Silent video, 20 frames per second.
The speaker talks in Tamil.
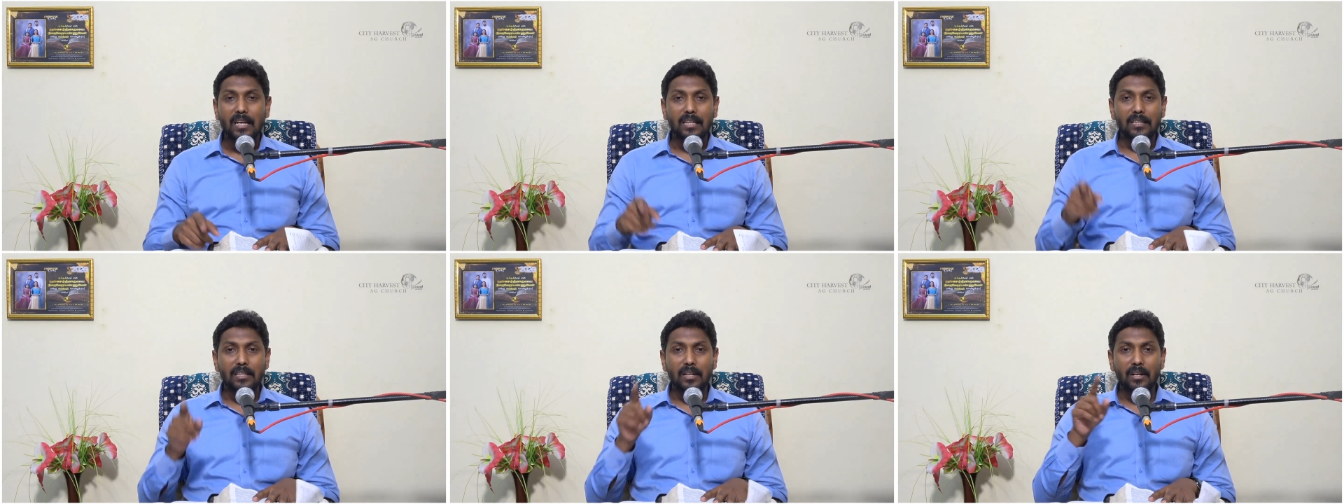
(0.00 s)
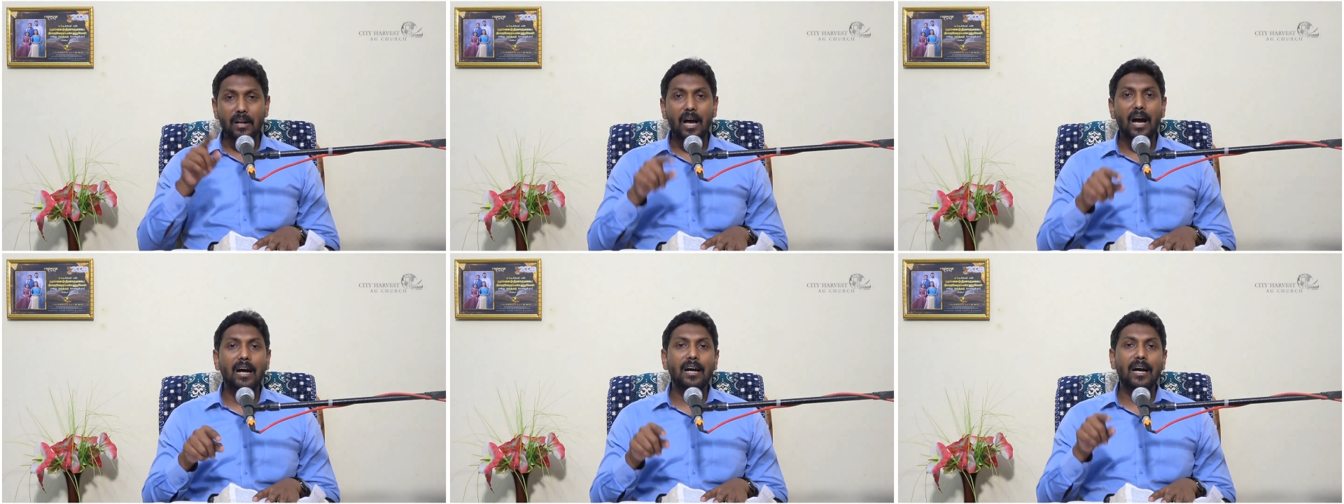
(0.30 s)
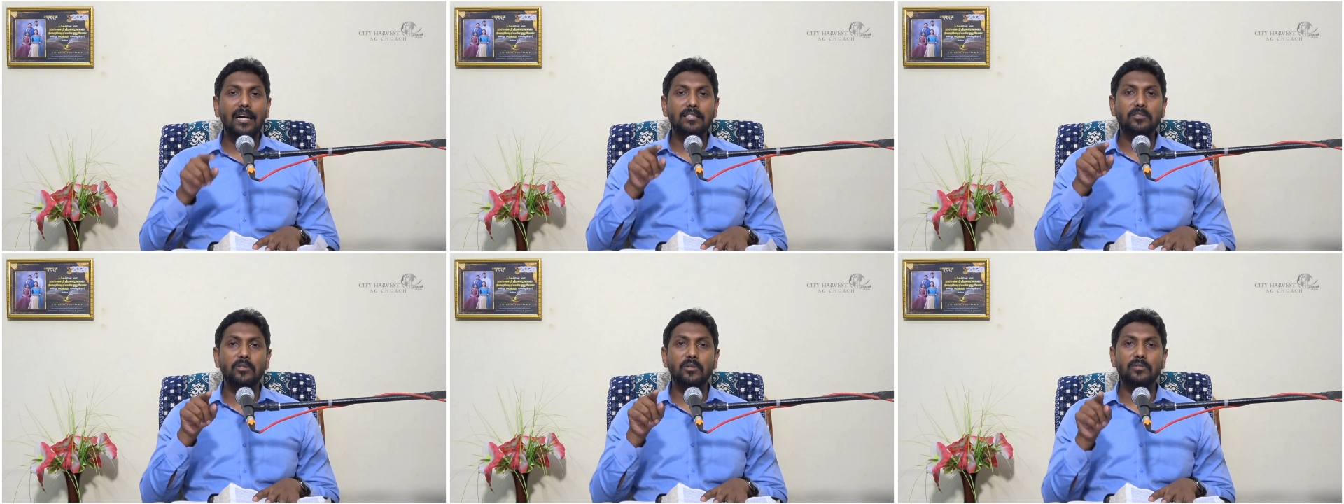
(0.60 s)
இந்த ராங்
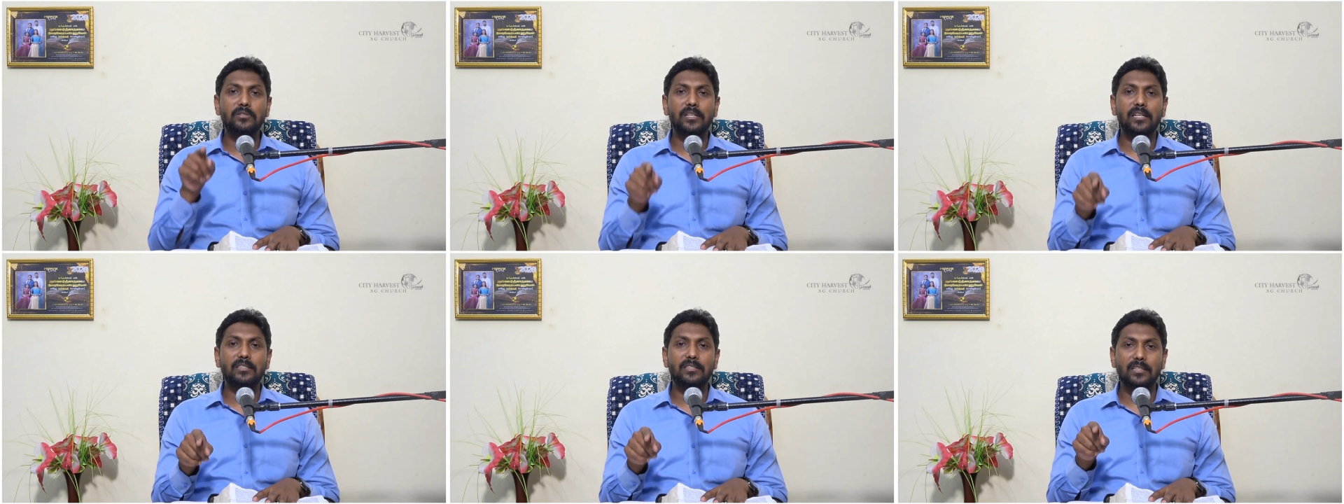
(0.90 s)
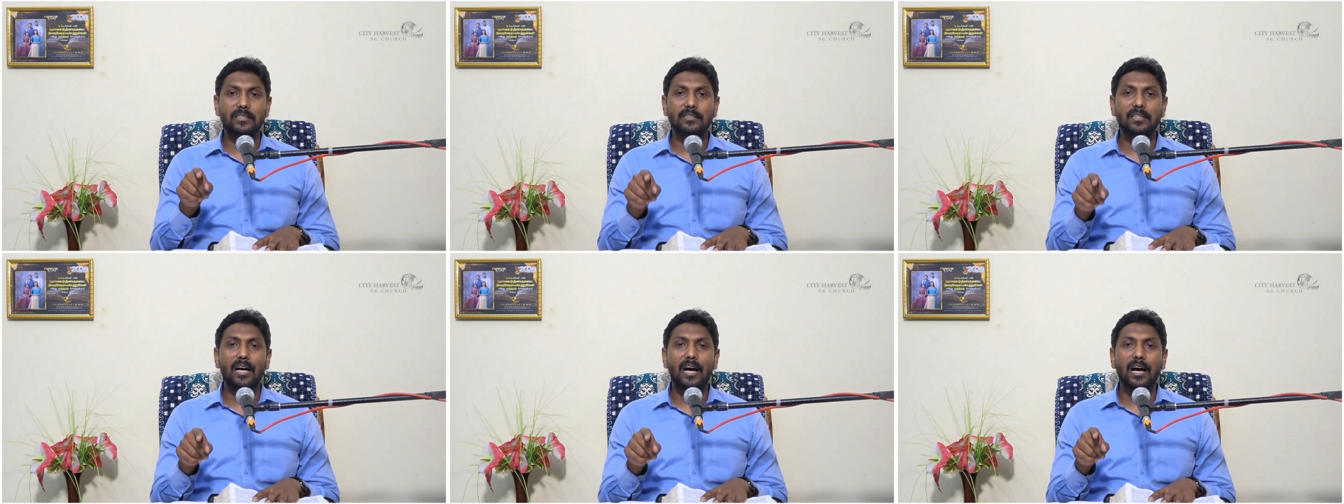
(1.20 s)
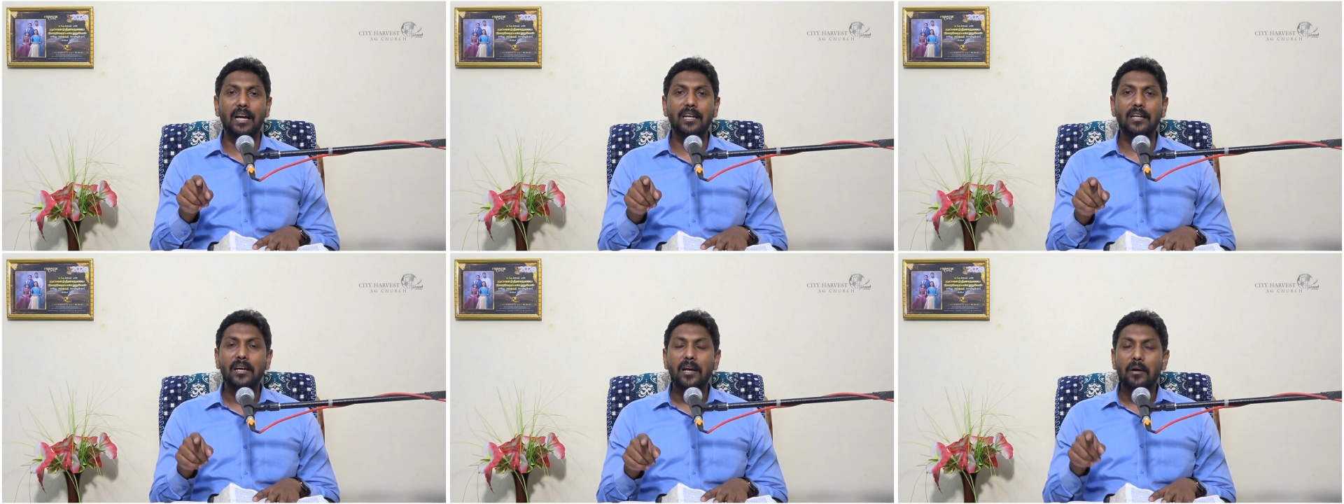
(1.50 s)
அசோசியேஷன்
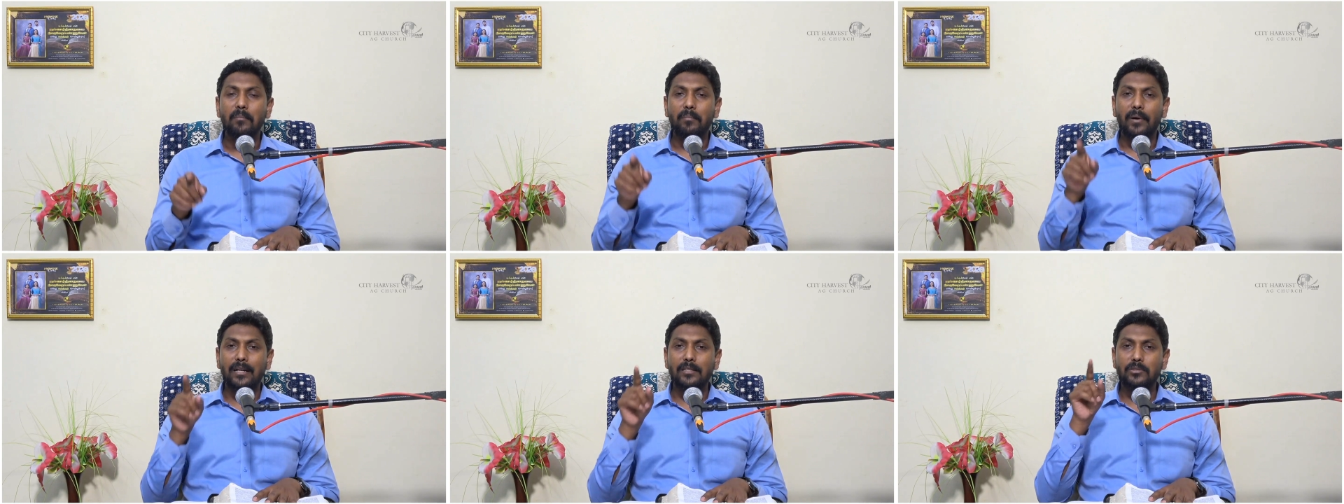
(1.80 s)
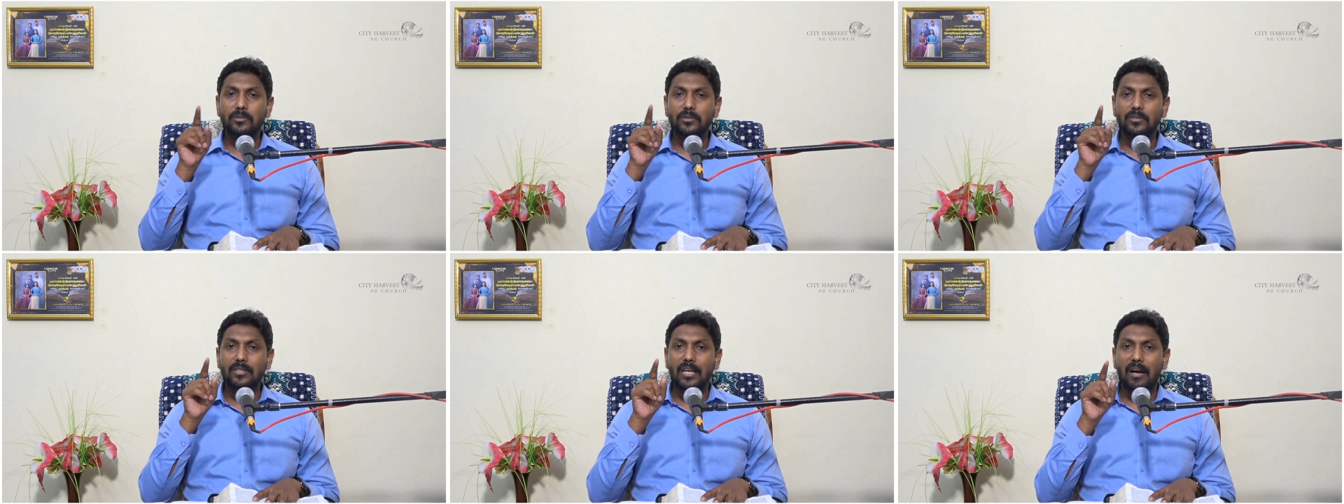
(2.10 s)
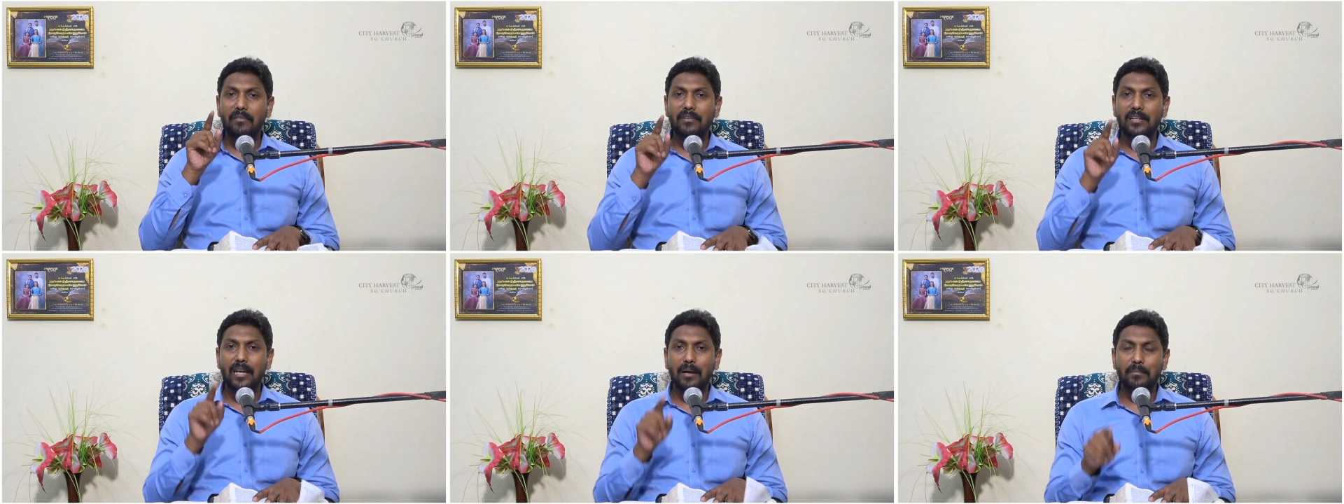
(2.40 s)
தான்
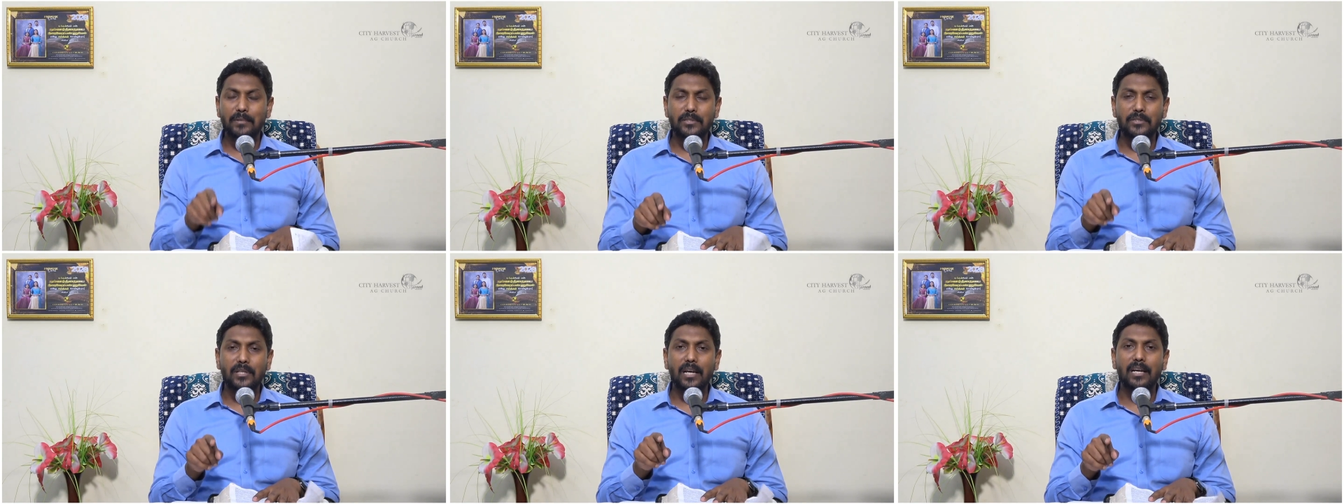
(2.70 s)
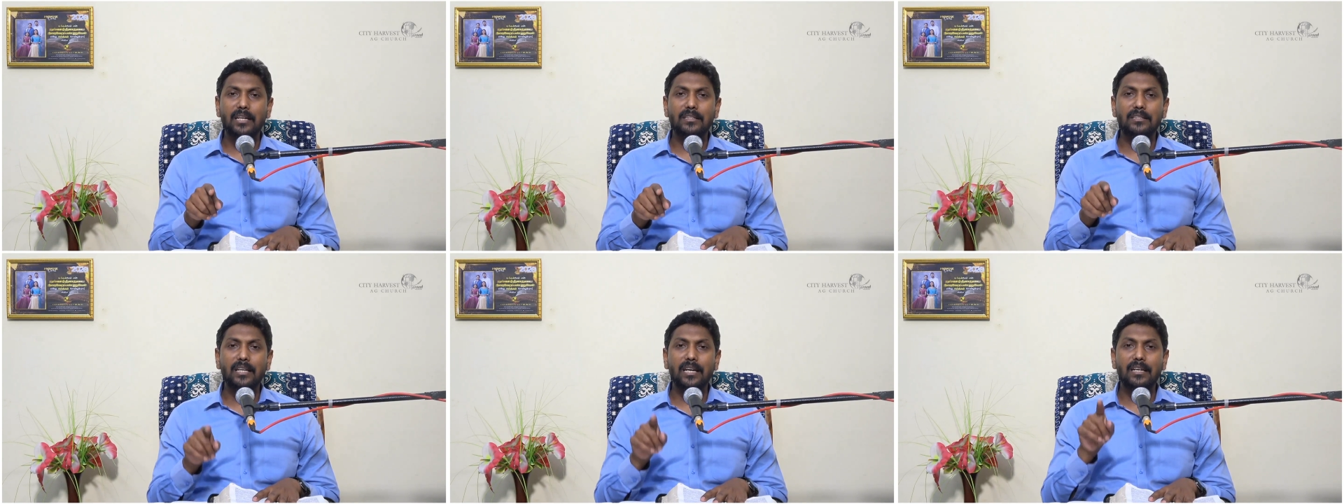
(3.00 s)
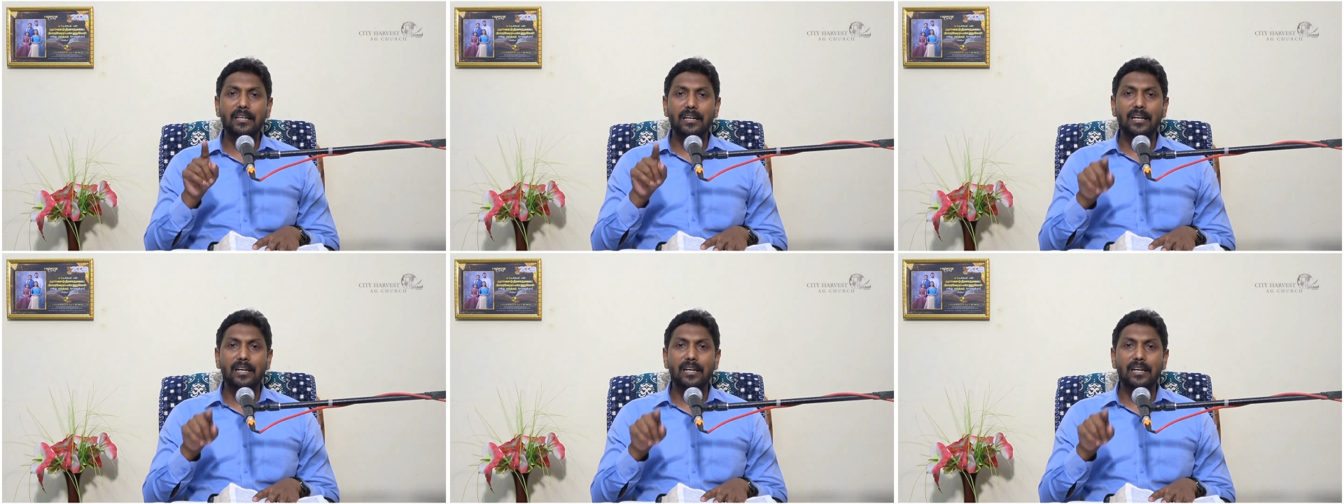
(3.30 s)
பரிசுத்தாவின் அபிஷேகத்தை